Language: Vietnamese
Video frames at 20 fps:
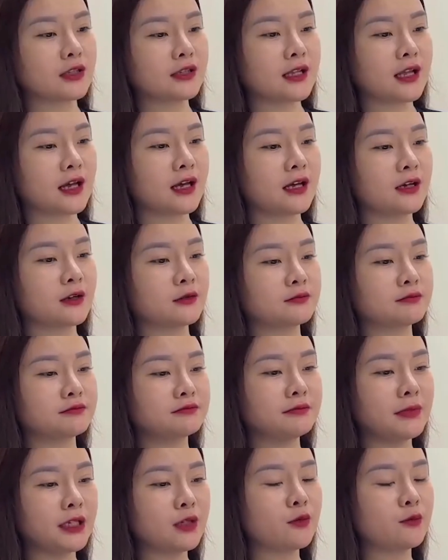thật là
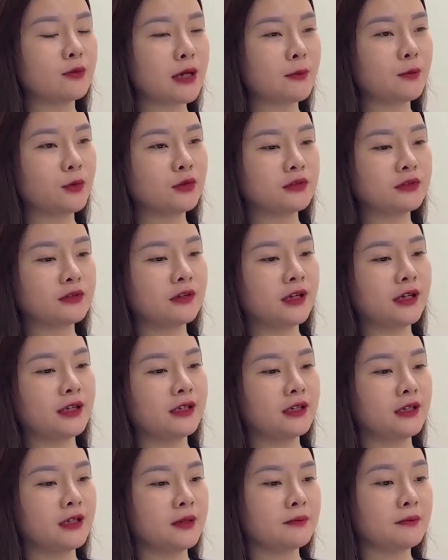mình cũng là một
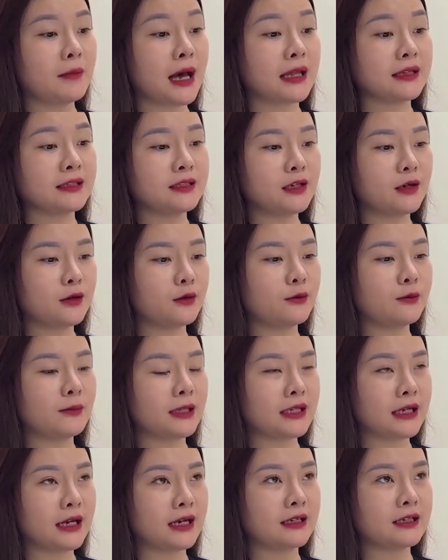người bán nhiều
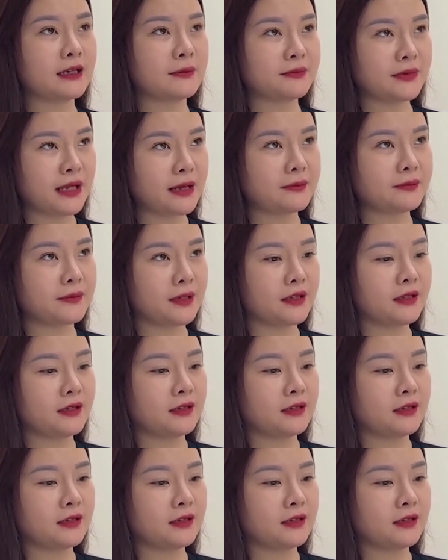mặt hàng làm đẹp,